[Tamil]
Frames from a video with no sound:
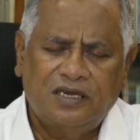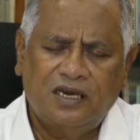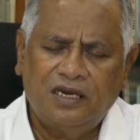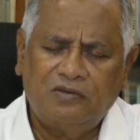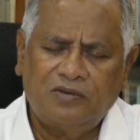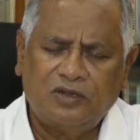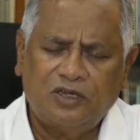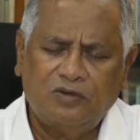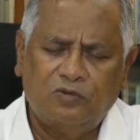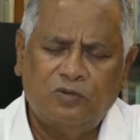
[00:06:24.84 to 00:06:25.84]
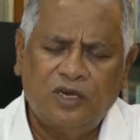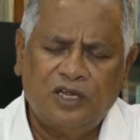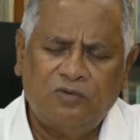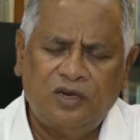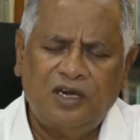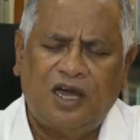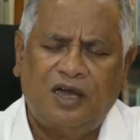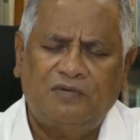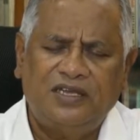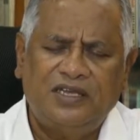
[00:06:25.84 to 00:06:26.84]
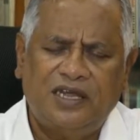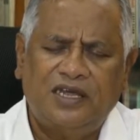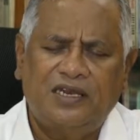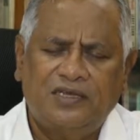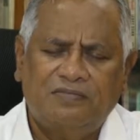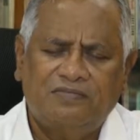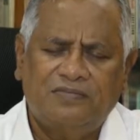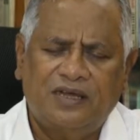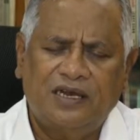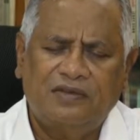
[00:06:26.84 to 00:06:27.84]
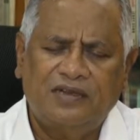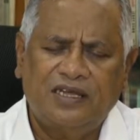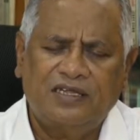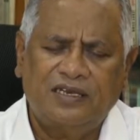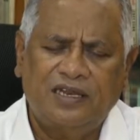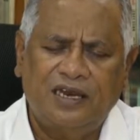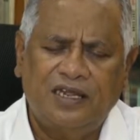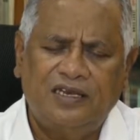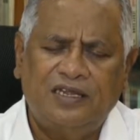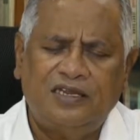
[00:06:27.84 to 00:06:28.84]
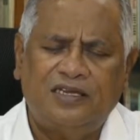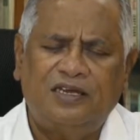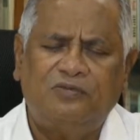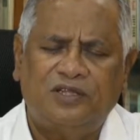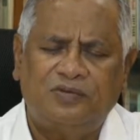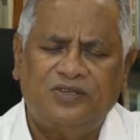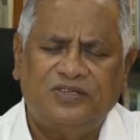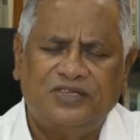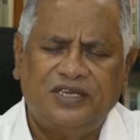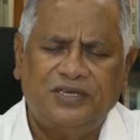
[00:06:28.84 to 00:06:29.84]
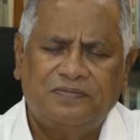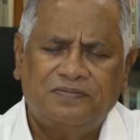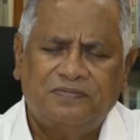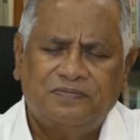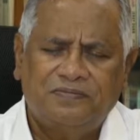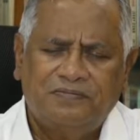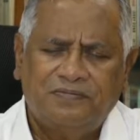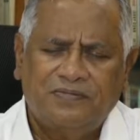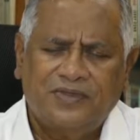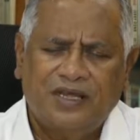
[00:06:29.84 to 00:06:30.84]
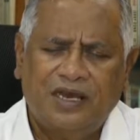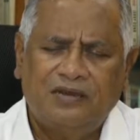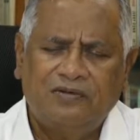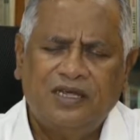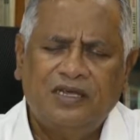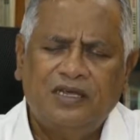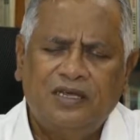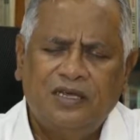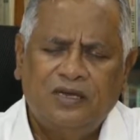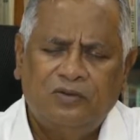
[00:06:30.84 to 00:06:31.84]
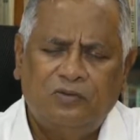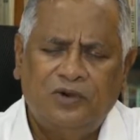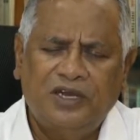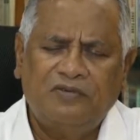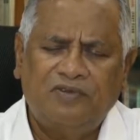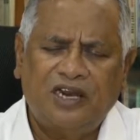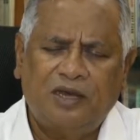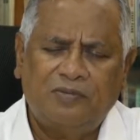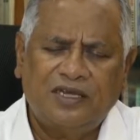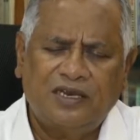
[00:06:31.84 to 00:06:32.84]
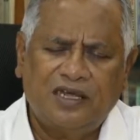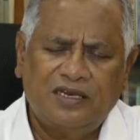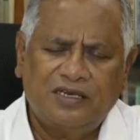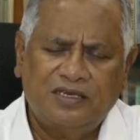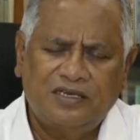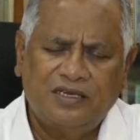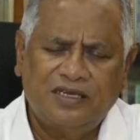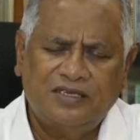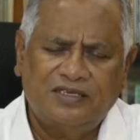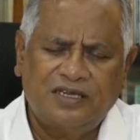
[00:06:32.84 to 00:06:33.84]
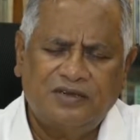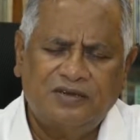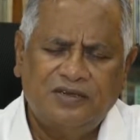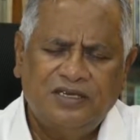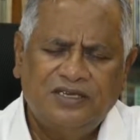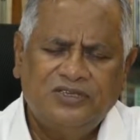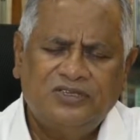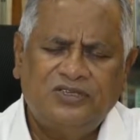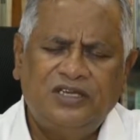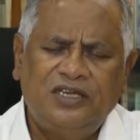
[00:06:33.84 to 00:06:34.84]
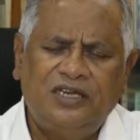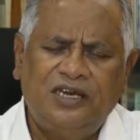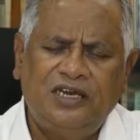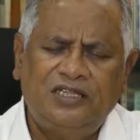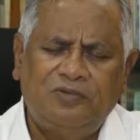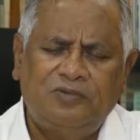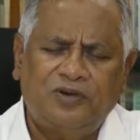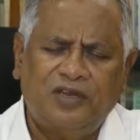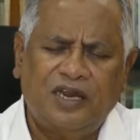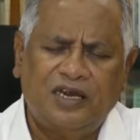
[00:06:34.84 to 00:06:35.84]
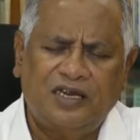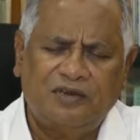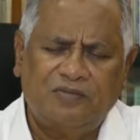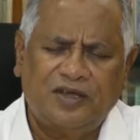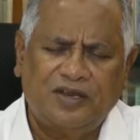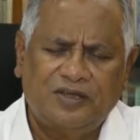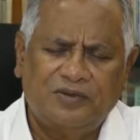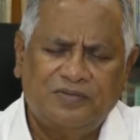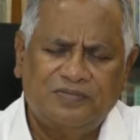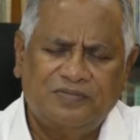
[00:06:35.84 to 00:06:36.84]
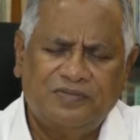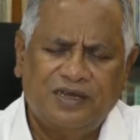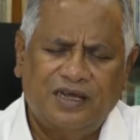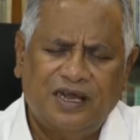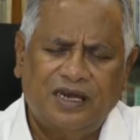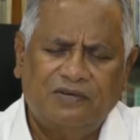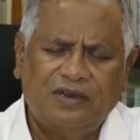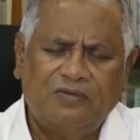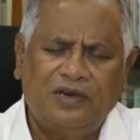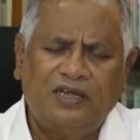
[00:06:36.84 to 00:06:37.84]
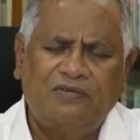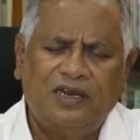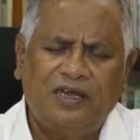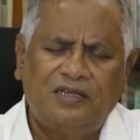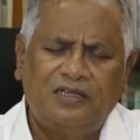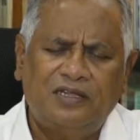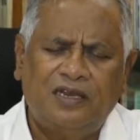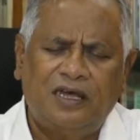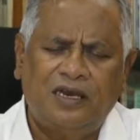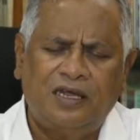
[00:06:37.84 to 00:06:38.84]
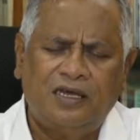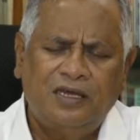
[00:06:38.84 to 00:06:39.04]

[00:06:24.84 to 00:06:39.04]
நல்ல ஒரு உணர்வுள்ள ஆவியினாலே அன்றுவரே அது நிலை நிற்க உதவி செய்யும் ஆண்டவரே நான் என் ஜனம் சீரழிந்து போகிறார்கள் என்று பார்க்கிறோம் அன்றுவரை உணர்வு இல்லாததுனால